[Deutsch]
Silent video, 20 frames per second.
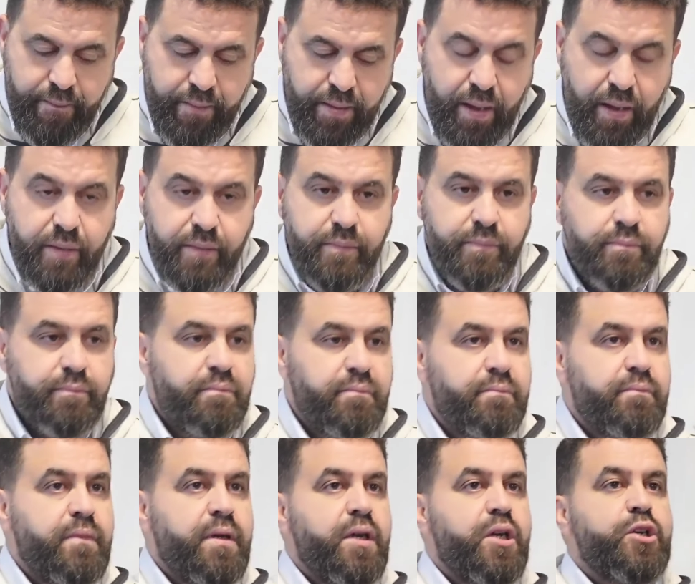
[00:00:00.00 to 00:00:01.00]
Ja?
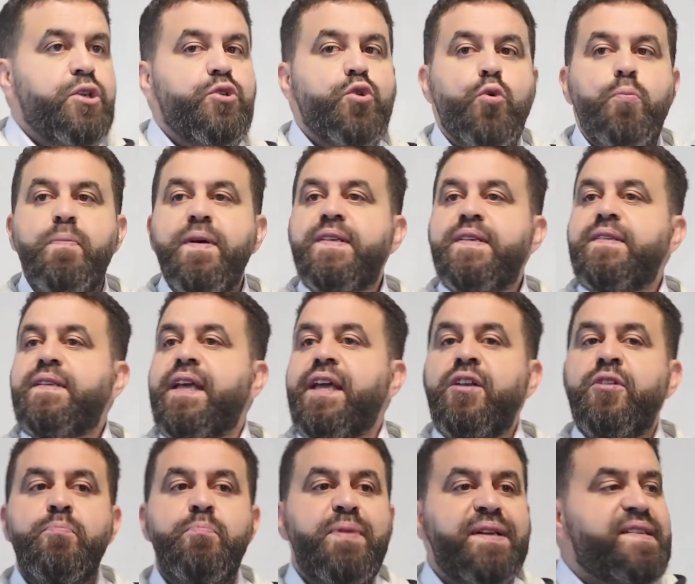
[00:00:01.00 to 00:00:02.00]
Du bist
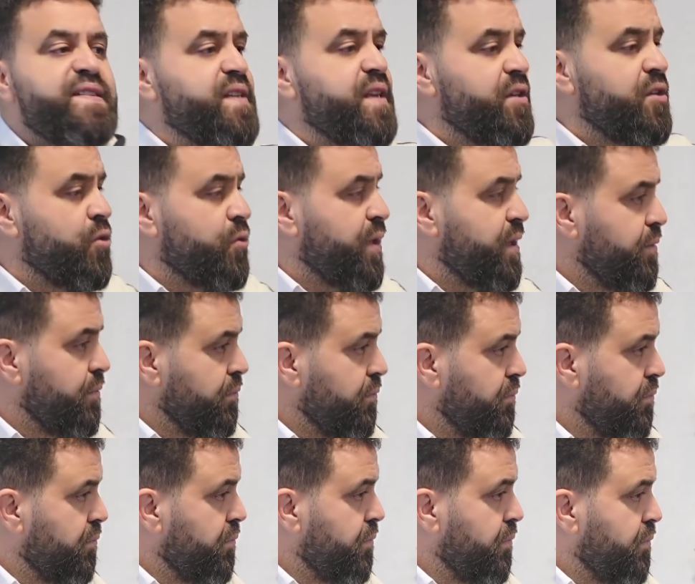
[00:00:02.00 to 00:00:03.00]
in Beziehungen,
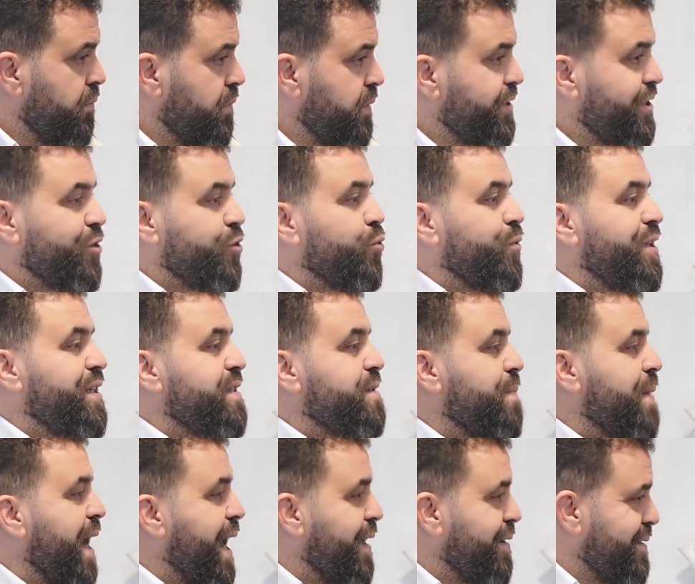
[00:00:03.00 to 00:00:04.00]
die du nicht
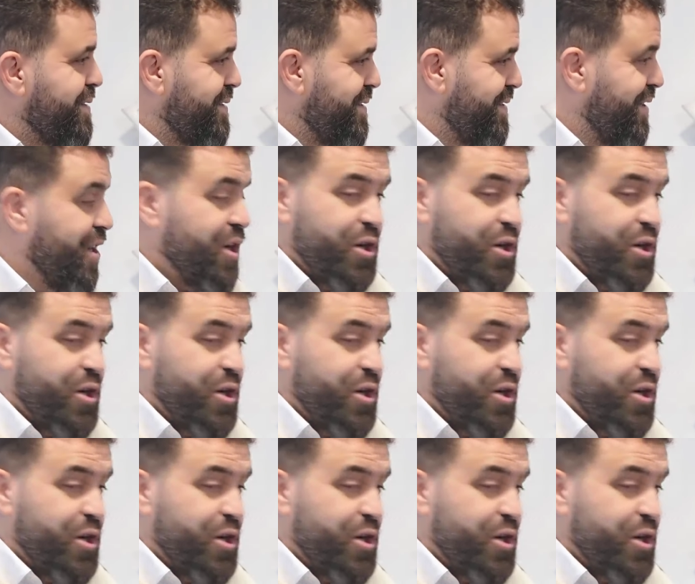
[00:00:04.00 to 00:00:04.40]
magst.